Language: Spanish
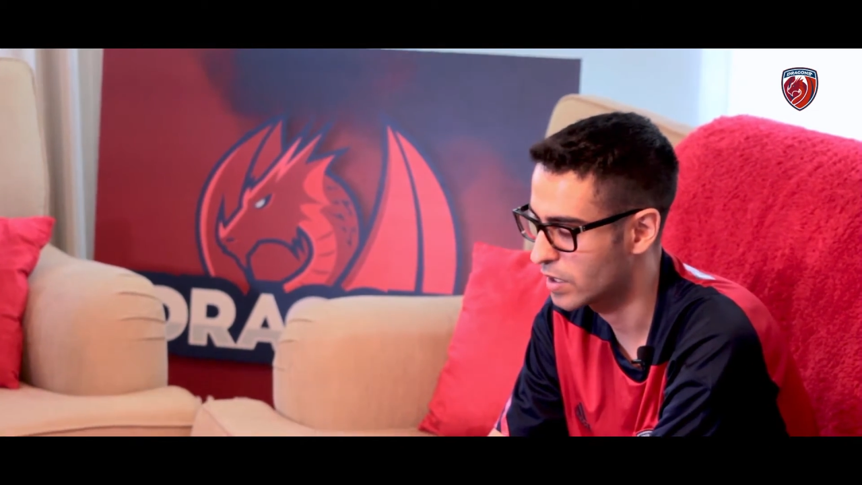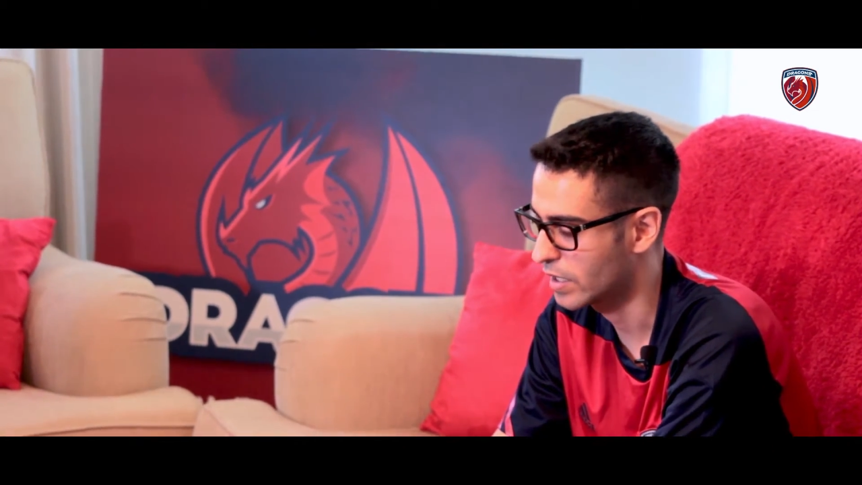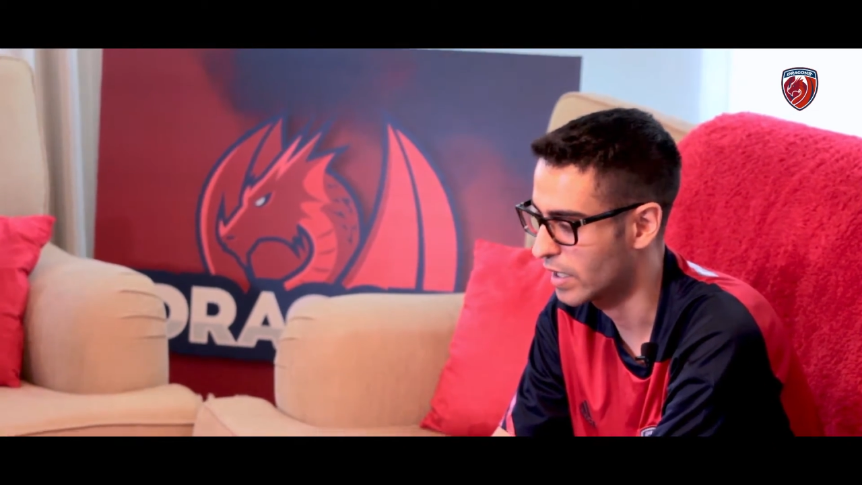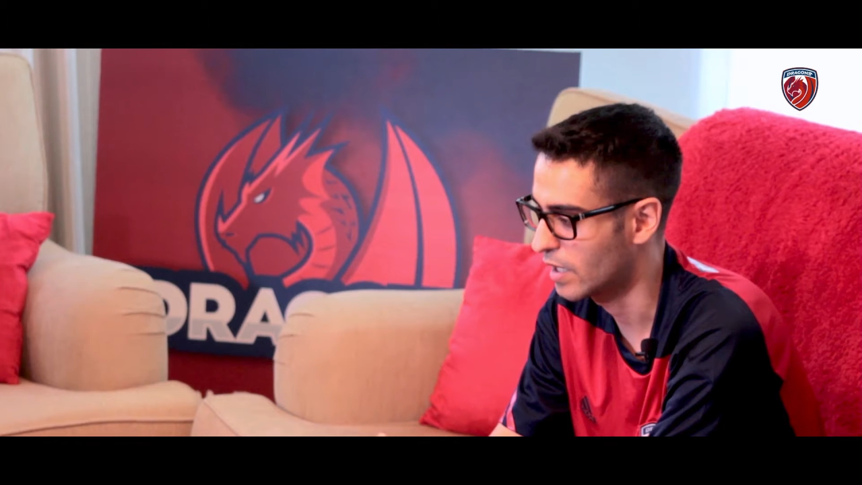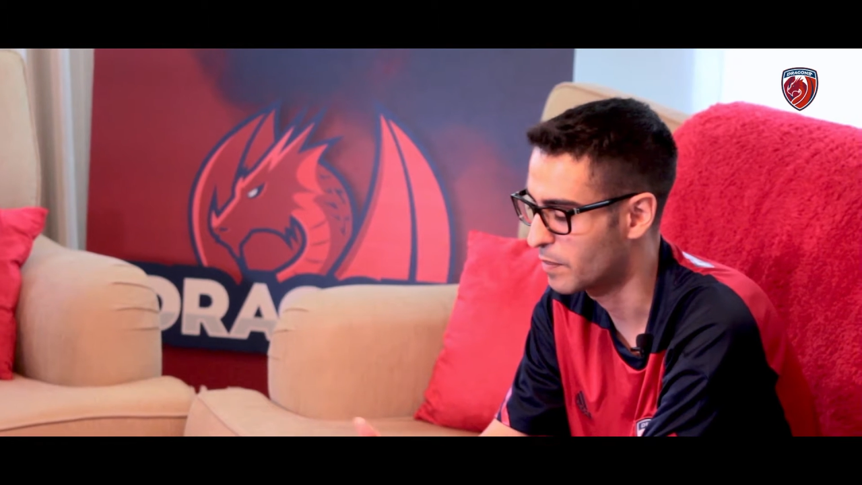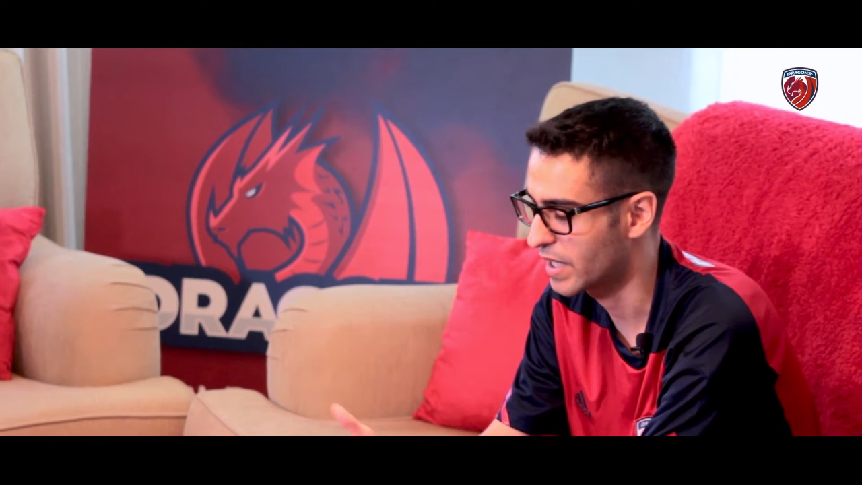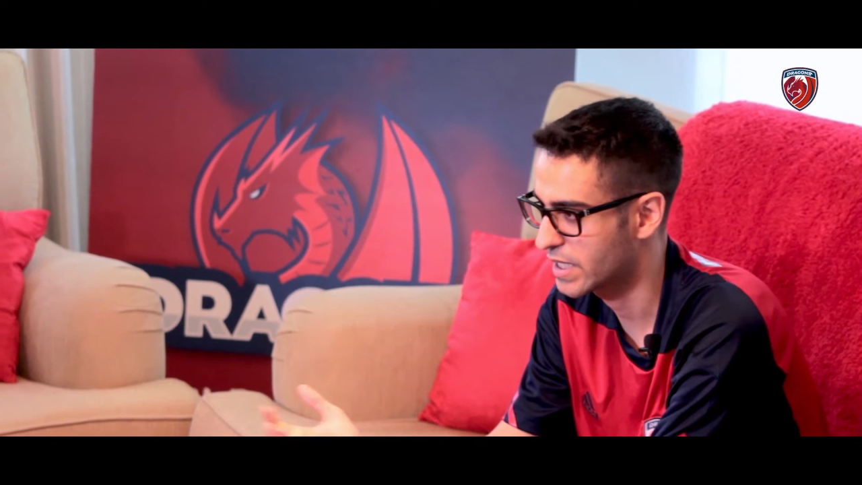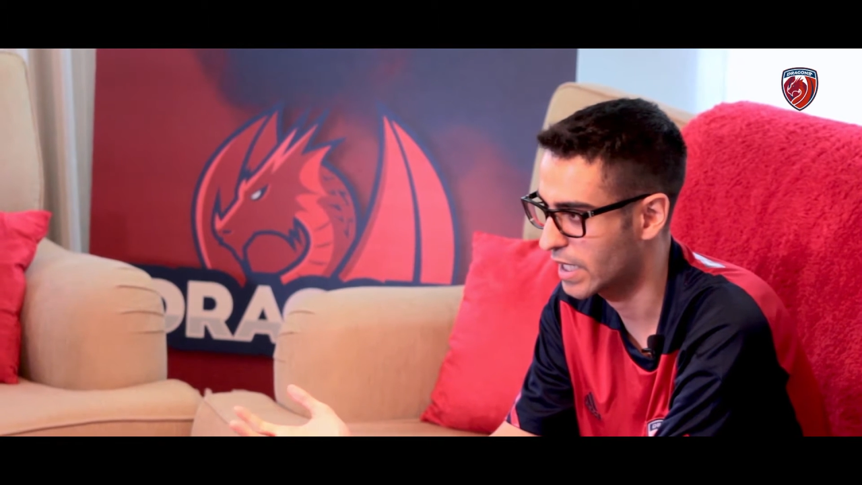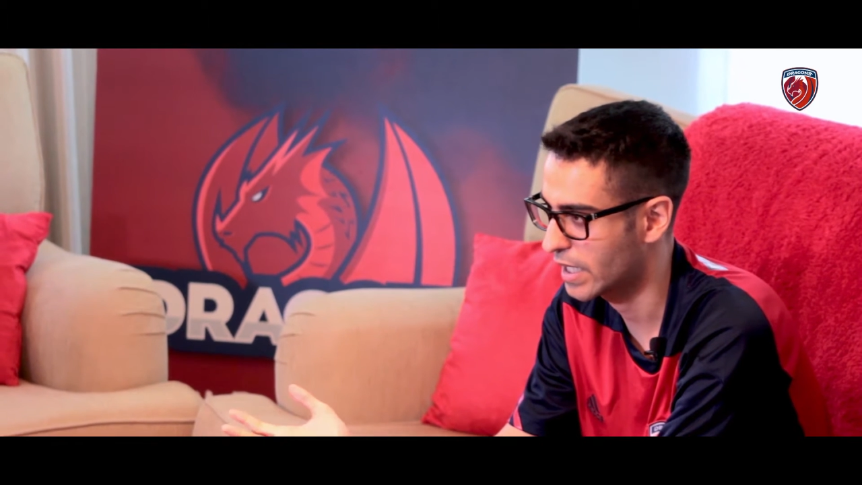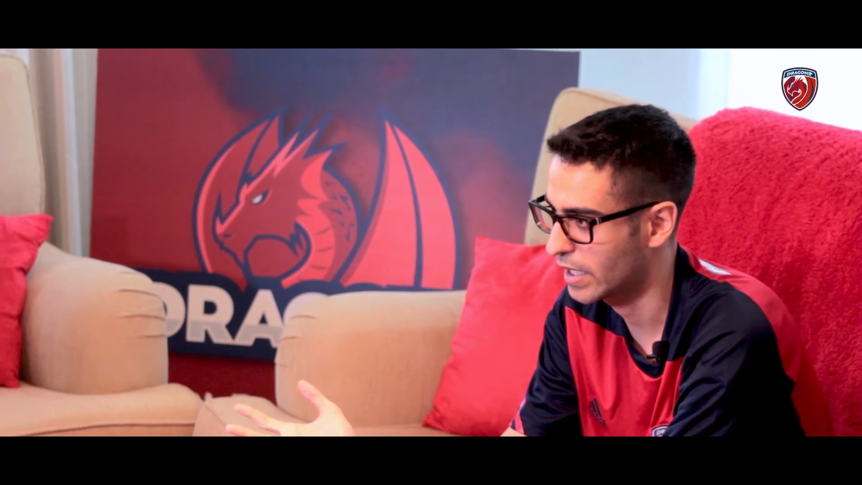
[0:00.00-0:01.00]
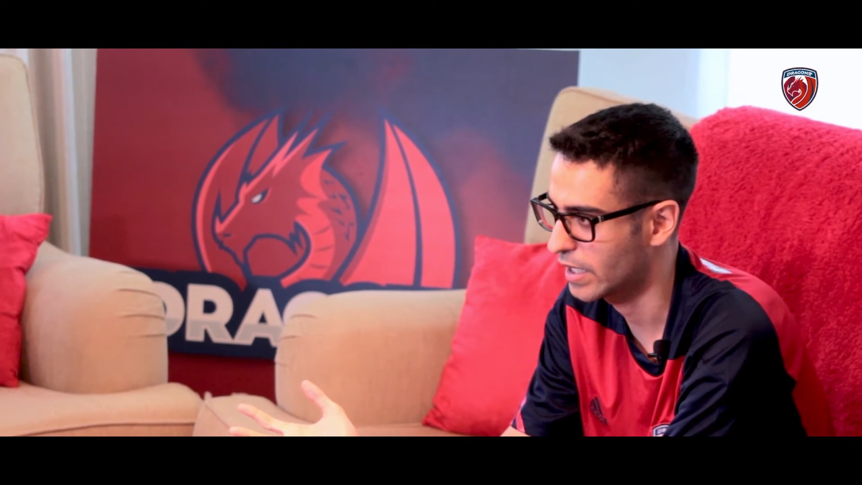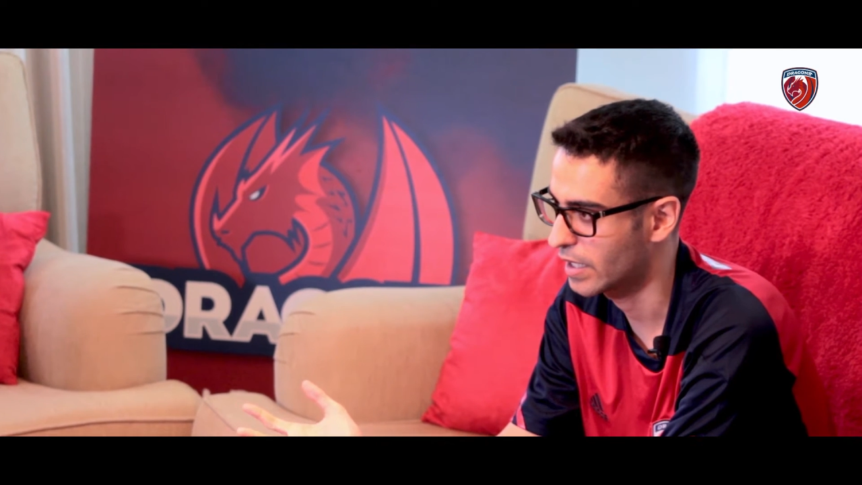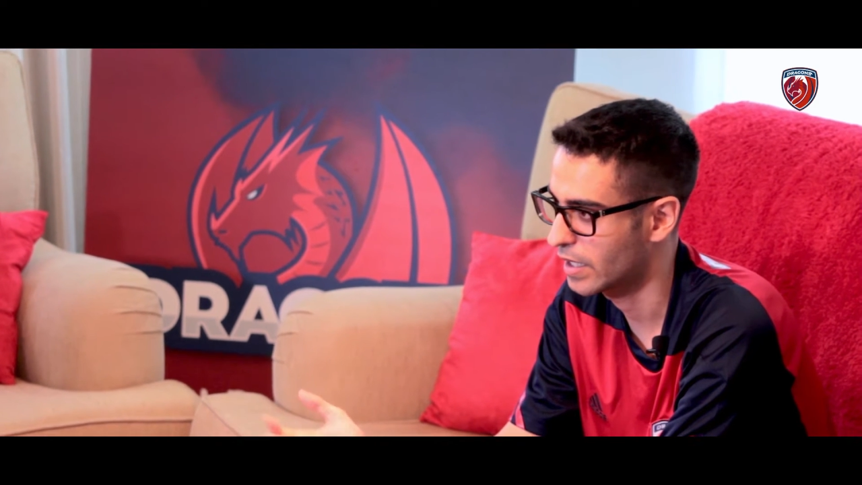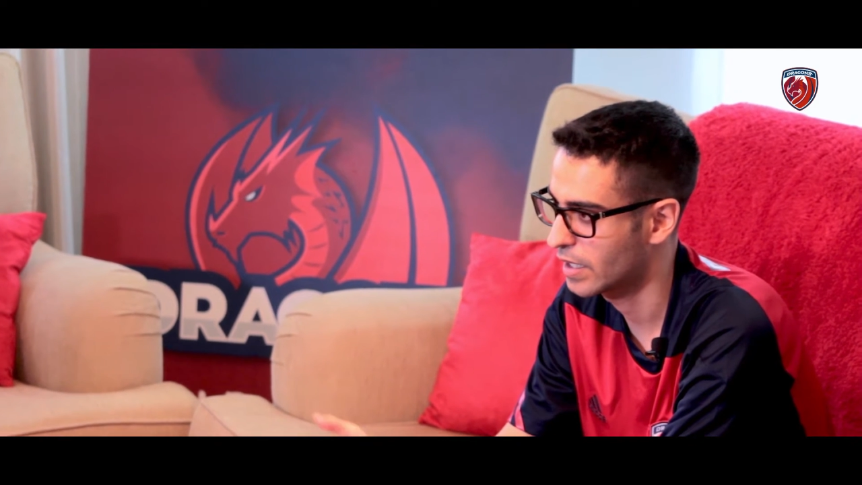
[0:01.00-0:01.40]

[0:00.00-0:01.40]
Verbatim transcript: y a la empresa que,